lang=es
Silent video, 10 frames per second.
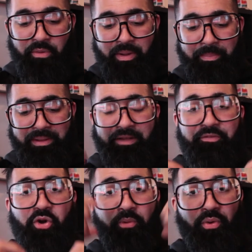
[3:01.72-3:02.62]
una
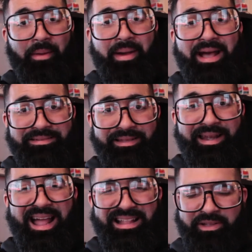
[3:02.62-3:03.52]
plataforma, una base
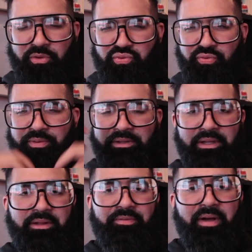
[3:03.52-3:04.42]
grande con
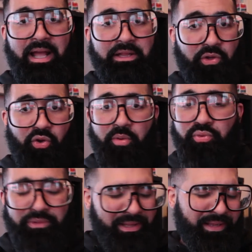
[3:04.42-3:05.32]
suficientes fanáticos como
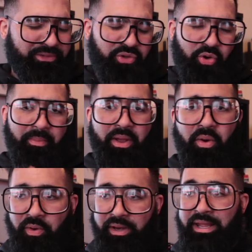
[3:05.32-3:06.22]
ustedes, que son los
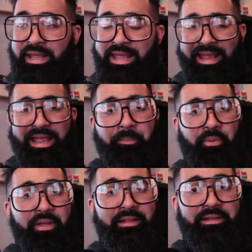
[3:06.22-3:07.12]
mejores, que
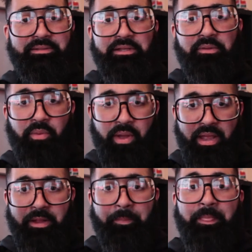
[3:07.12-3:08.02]
puedan decir,
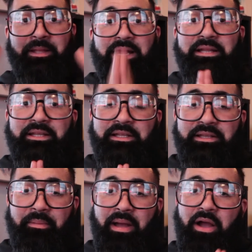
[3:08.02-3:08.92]
güey, traten de
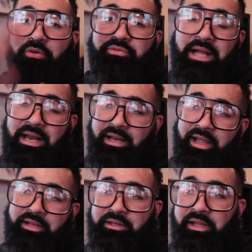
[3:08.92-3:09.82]
trabajar con tal
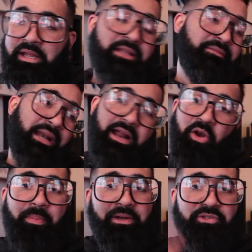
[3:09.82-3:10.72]
gente,
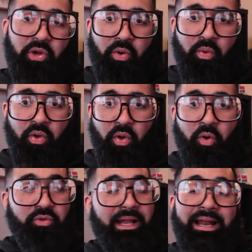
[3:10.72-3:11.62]
tráiganlo para el show,
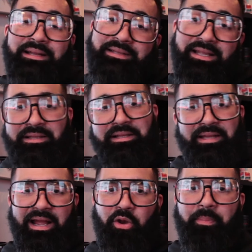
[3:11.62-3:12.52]
o tal artista,
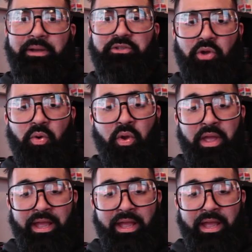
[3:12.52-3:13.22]
tráiganlo para el show.